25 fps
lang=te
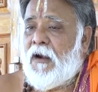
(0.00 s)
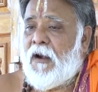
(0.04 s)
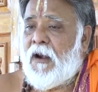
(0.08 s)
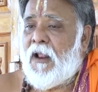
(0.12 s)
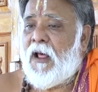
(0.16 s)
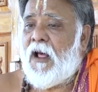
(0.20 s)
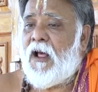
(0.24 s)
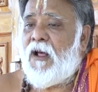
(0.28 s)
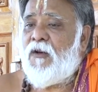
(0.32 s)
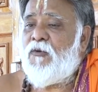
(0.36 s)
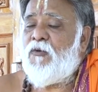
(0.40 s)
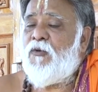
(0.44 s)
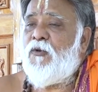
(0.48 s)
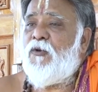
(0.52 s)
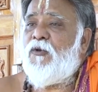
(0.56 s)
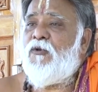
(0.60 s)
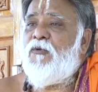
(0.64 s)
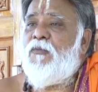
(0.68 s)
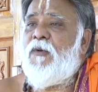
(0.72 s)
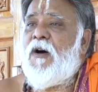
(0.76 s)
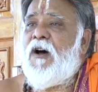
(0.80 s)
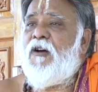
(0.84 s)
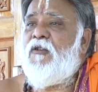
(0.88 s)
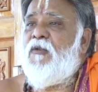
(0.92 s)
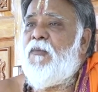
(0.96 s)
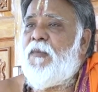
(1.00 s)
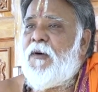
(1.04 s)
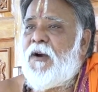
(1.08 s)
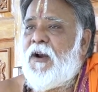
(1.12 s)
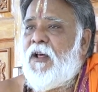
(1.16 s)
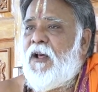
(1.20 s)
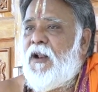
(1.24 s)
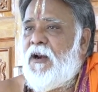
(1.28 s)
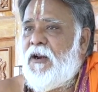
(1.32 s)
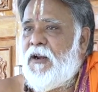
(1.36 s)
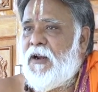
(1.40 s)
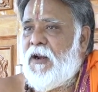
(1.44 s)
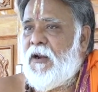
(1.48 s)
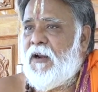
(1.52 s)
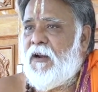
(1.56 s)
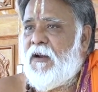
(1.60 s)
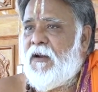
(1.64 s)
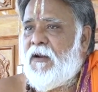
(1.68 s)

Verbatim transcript: నా ఊరు బాగుపడాలి